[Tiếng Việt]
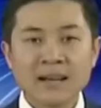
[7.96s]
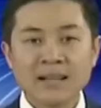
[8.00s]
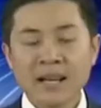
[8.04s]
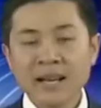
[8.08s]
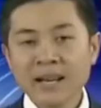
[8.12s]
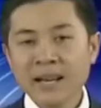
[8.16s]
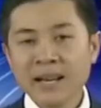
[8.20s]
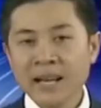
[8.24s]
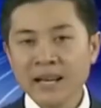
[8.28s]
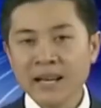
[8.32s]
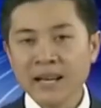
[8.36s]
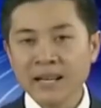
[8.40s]

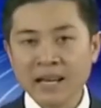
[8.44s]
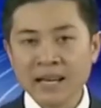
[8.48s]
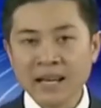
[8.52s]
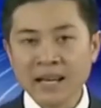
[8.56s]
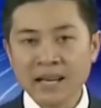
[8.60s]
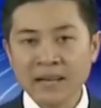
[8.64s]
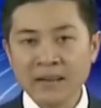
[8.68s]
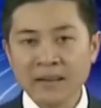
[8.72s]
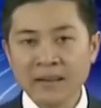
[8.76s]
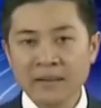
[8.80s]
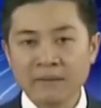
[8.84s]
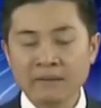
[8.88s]
Đến hàng lại
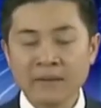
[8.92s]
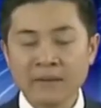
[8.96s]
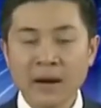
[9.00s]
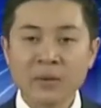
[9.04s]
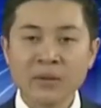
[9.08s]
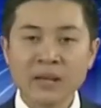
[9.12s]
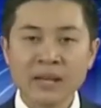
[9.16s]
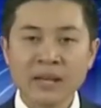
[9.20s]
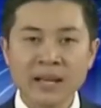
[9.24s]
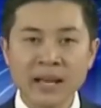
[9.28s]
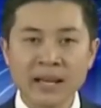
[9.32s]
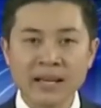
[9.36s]
lên, vào
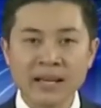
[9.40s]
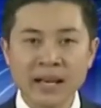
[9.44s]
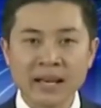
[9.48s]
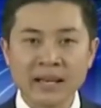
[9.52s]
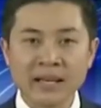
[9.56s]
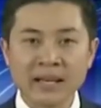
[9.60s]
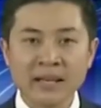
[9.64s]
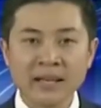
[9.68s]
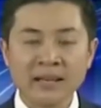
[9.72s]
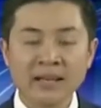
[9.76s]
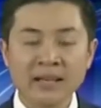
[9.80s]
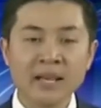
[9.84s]
những ngày này,